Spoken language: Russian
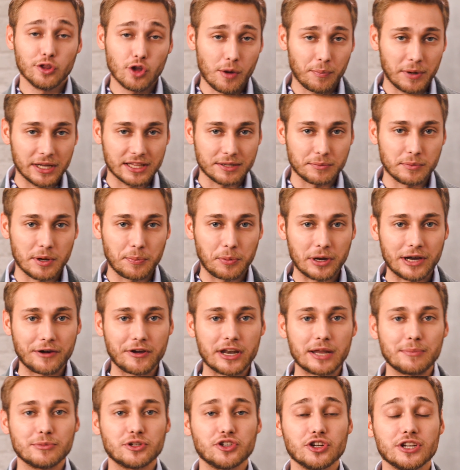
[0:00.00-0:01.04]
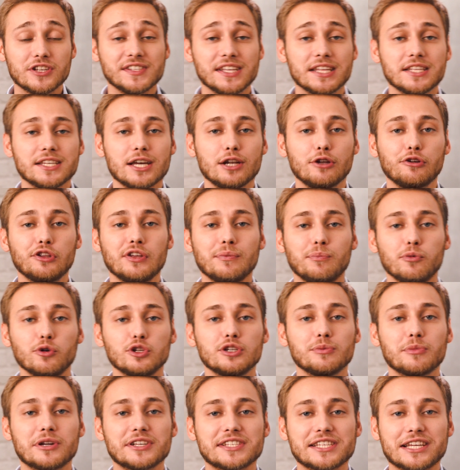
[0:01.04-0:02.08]
Но об этом мы поговорим через неделю, не
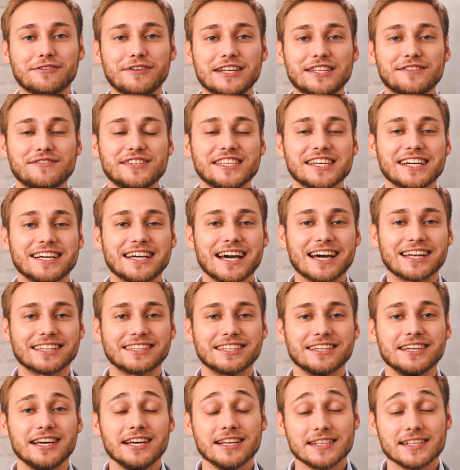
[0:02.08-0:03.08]
будем раскрывать все карты